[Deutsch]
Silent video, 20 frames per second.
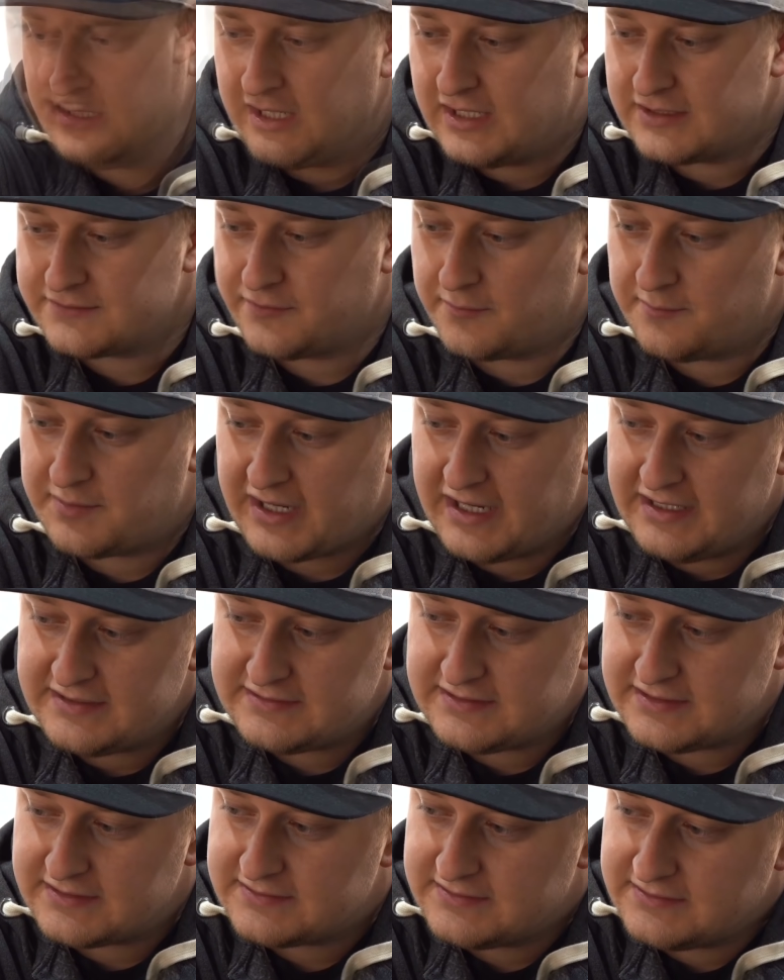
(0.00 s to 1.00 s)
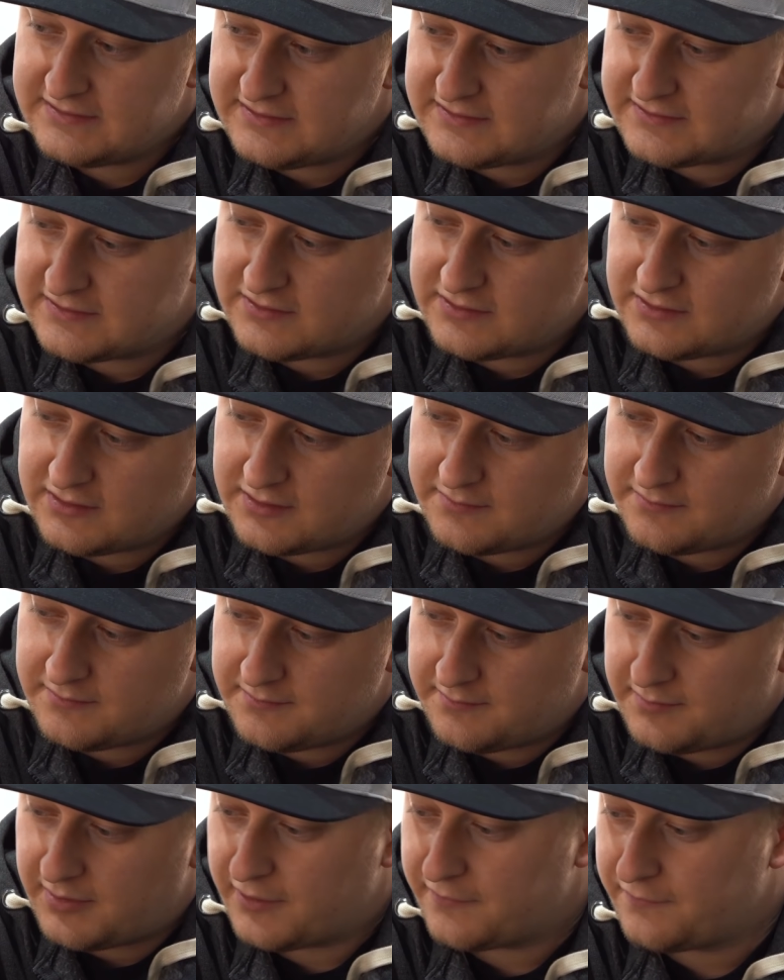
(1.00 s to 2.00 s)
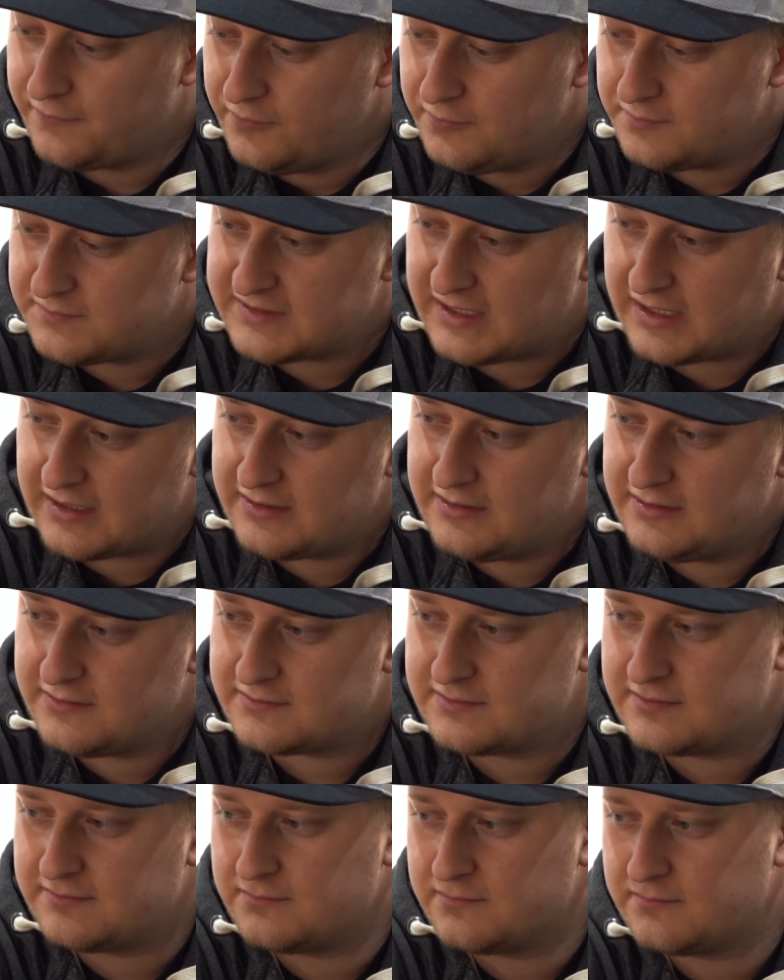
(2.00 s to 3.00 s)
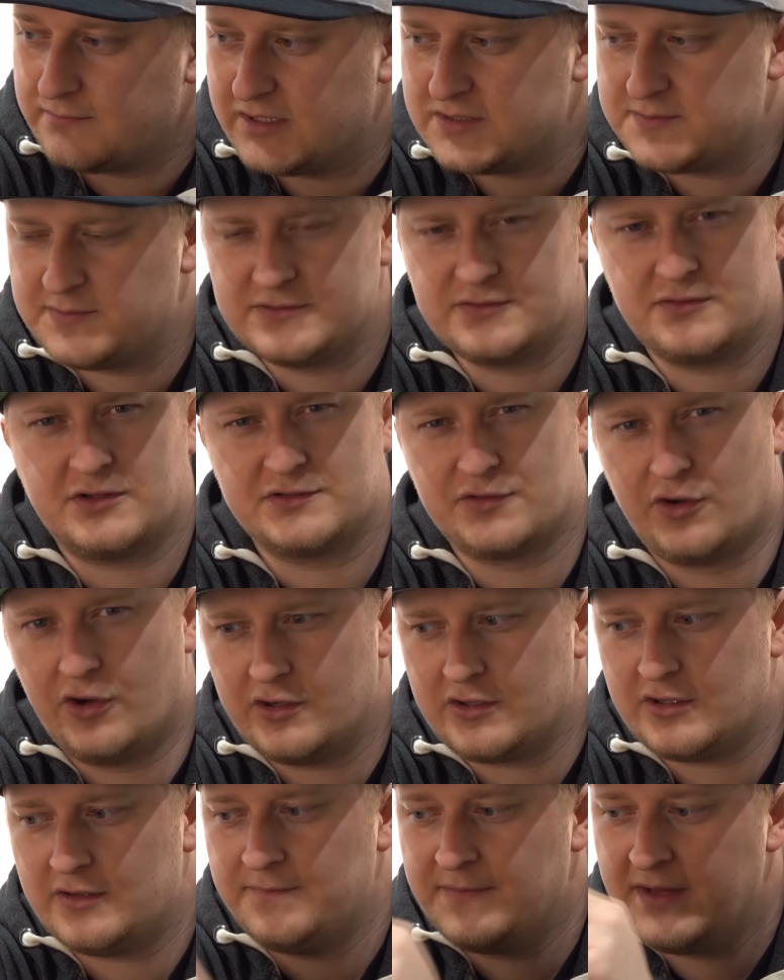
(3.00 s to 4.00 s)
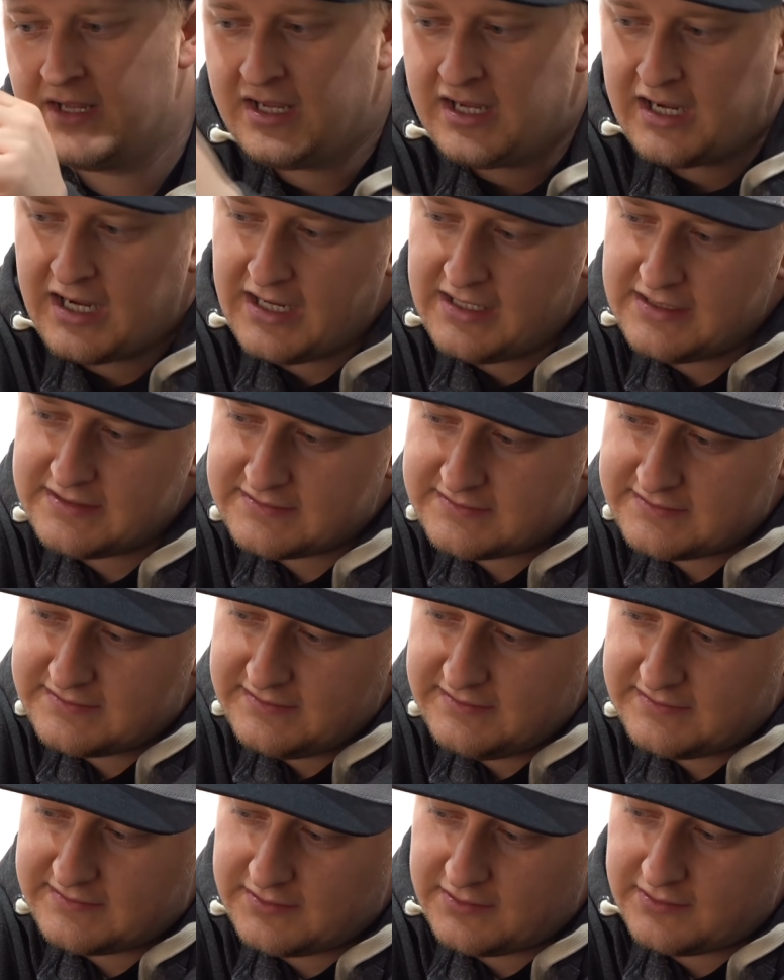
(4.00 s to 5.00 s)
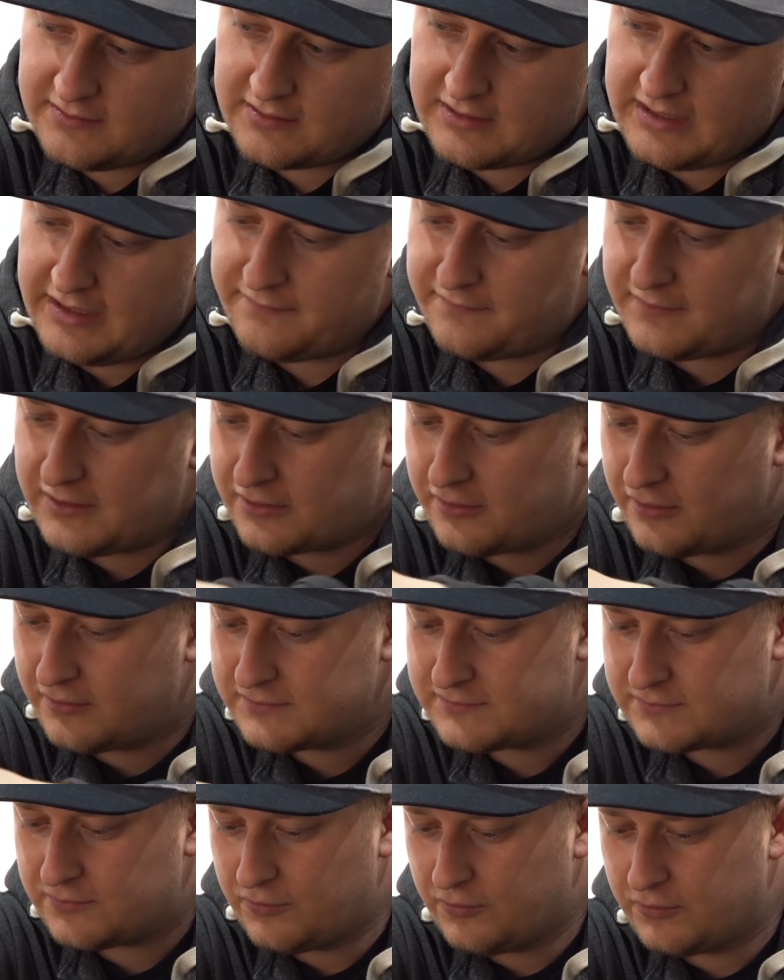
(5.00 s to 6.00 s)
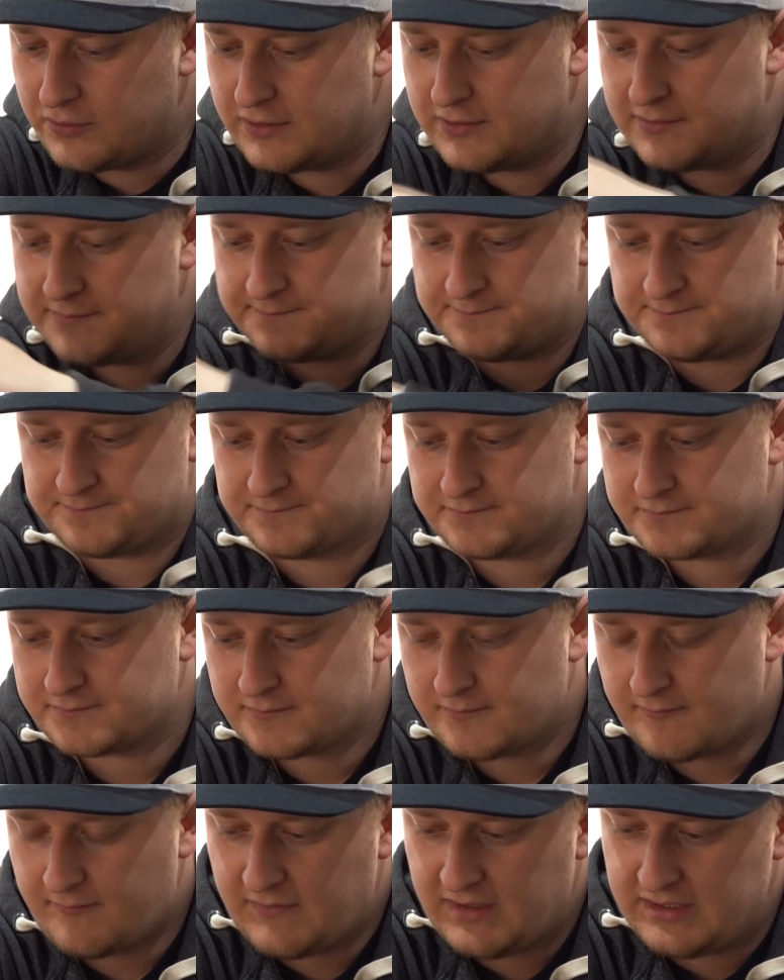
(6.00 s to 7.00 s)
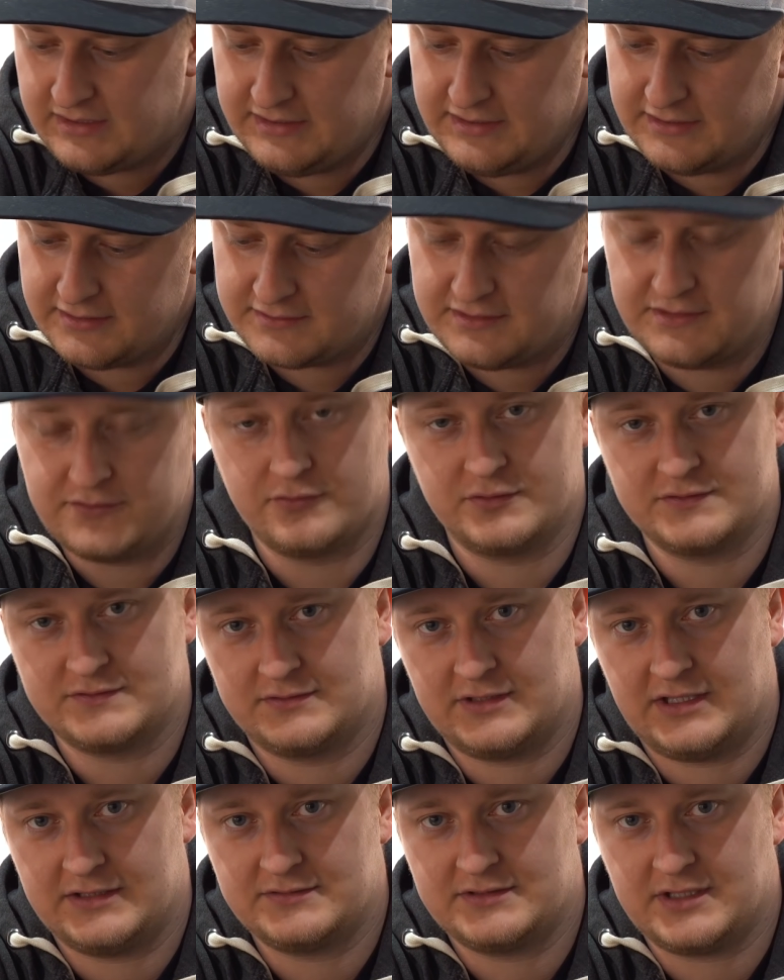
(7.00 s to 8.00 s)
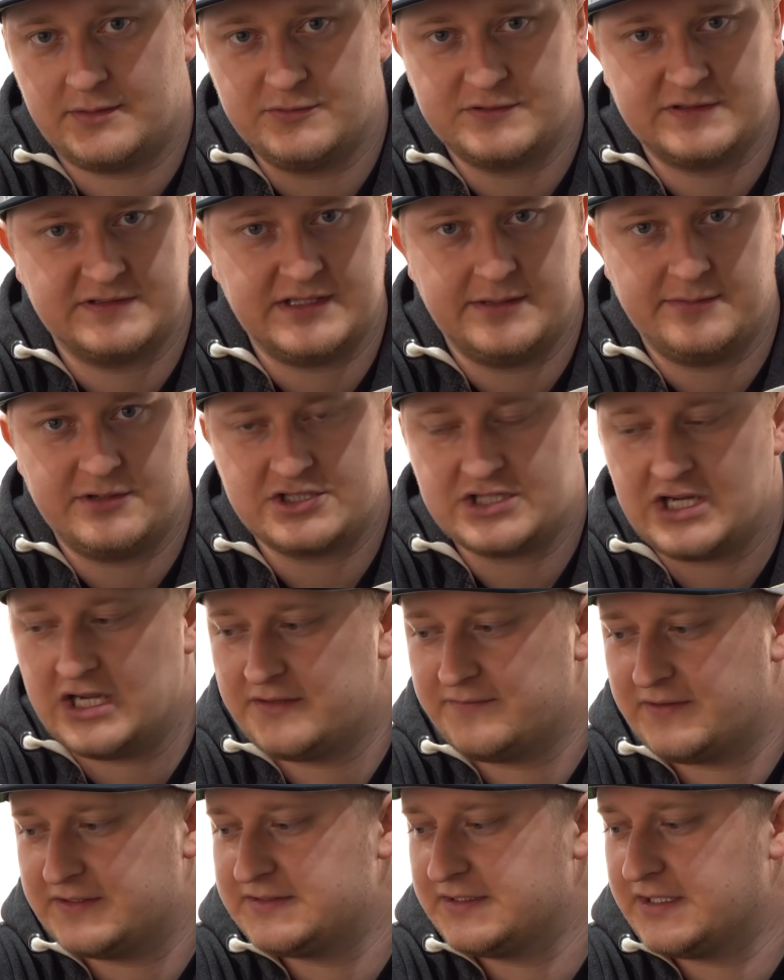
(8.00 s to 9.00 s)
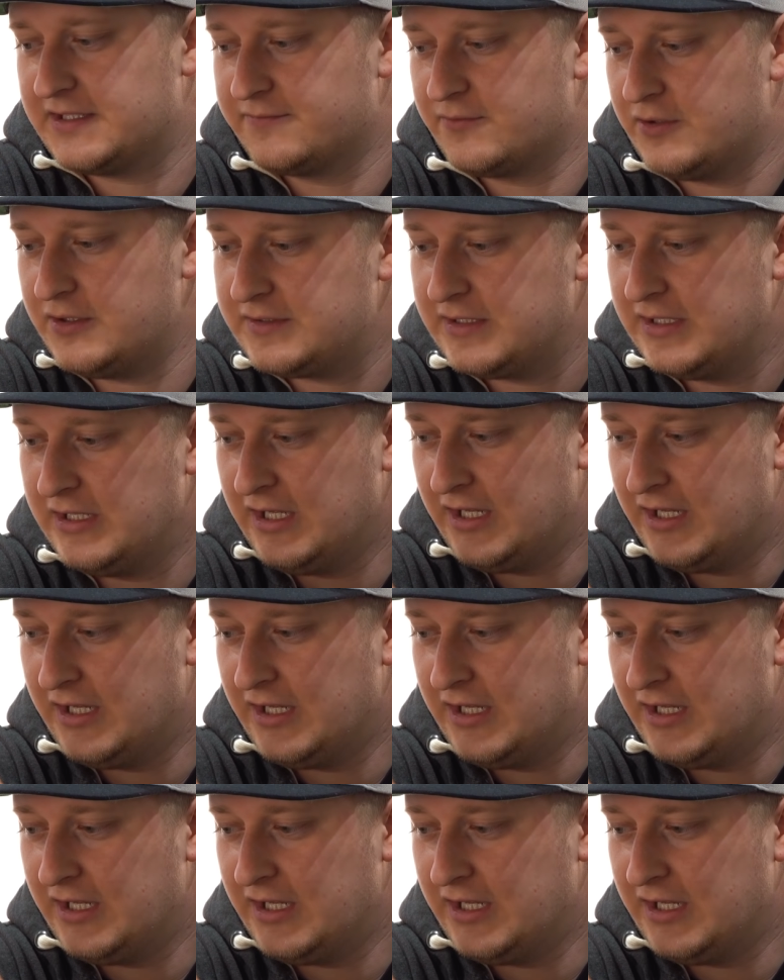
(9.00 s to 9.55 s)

Also vom Preis her sind diese ähm, Parfümsachen hier manchmal sogar teurer als diese kleinen Flakons oder hier die Dosen. Also da müsst ihr selber entscheiden, was ihr gern wollt.